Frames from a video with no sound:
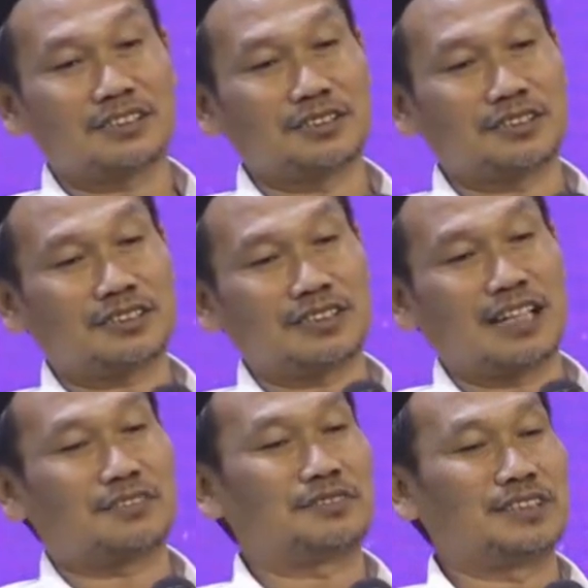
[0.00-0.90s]

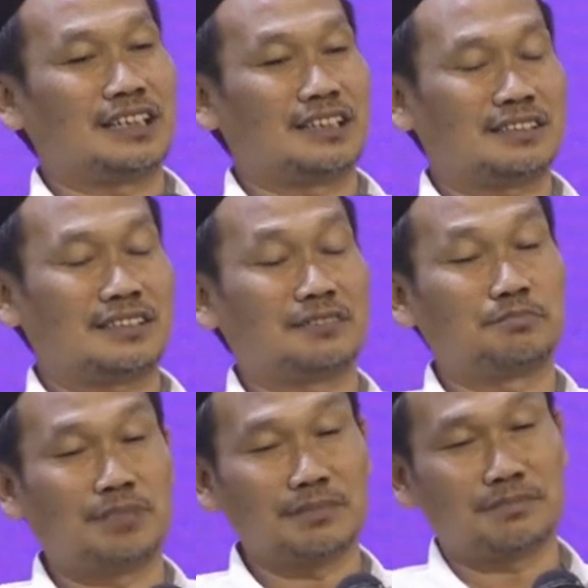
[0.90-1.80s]
kados Alfiah teng
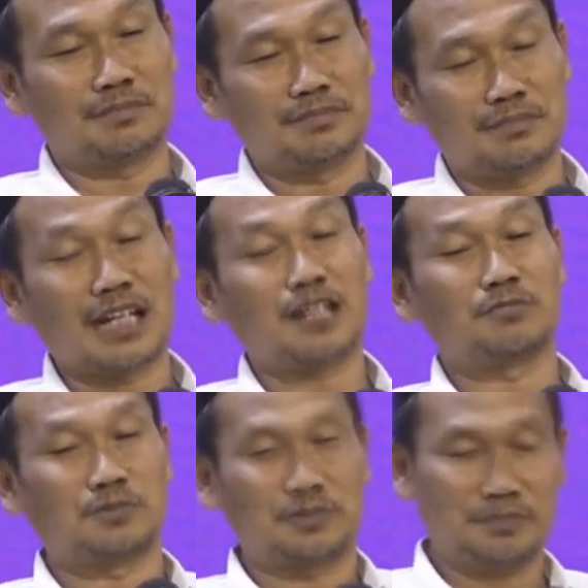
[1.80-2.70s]
bab
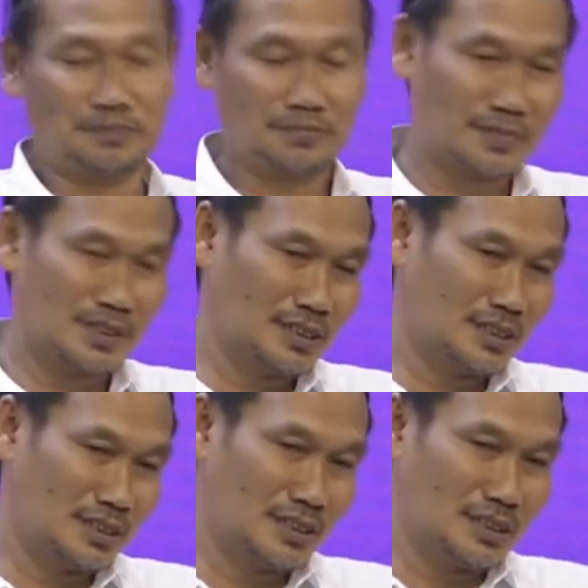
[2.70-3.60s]
nahwu.
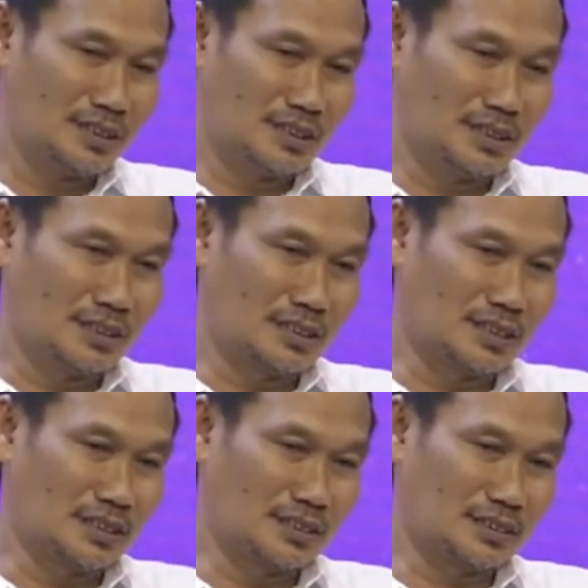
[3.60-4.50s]

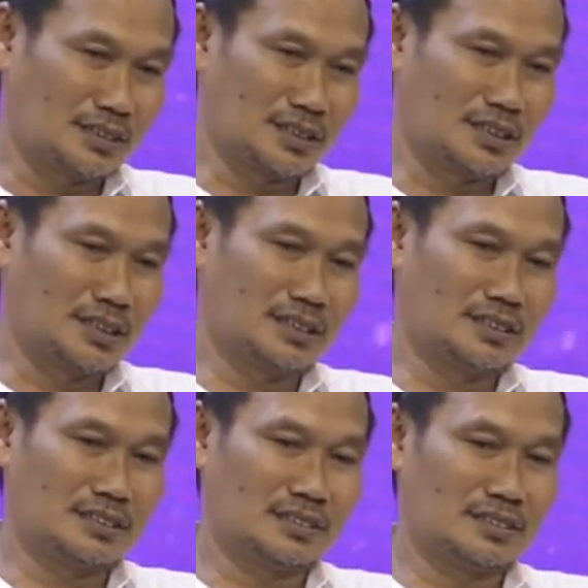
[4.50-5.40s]
Tetes
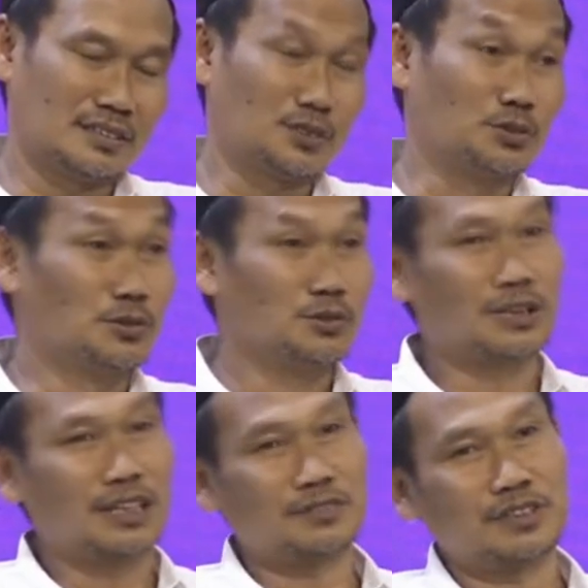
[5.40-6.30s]
Rien
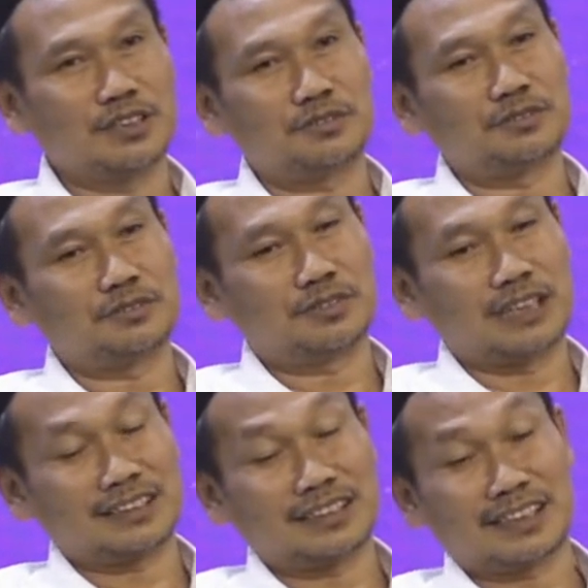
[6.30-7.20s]
dulu Alfia itu
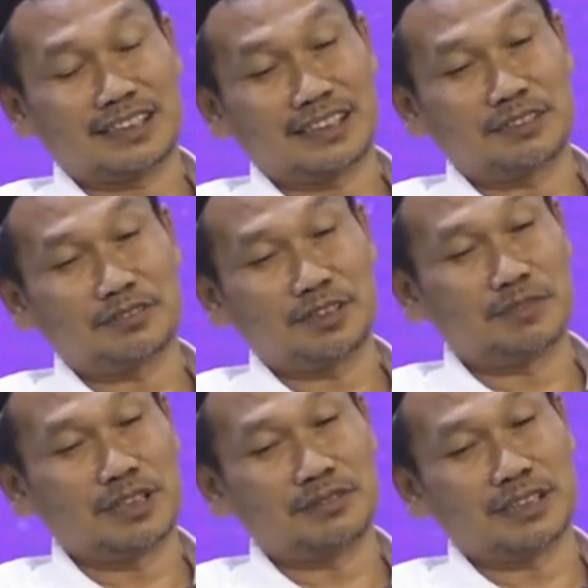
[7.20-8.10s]
yang terkenal tuh
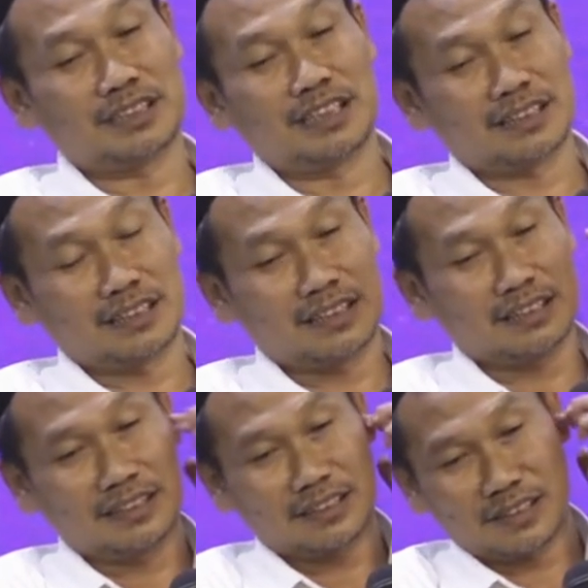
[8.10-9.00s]
dibawa
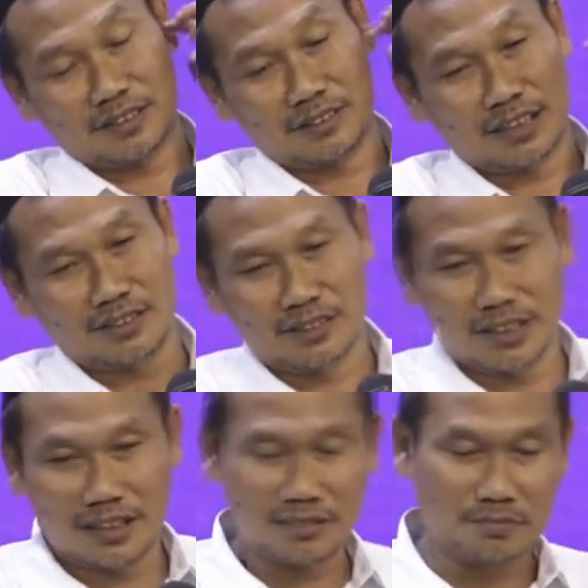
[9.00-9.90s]
diantaranya Syekhona
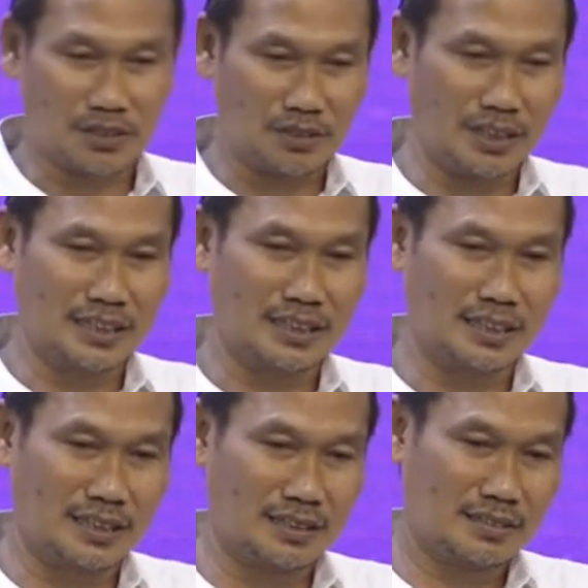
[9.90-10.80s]
Khalil, Mbak Soleh
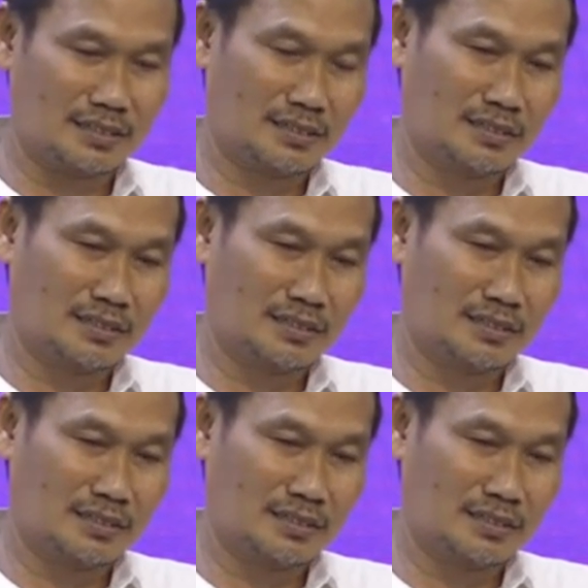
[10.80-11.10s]
Darat.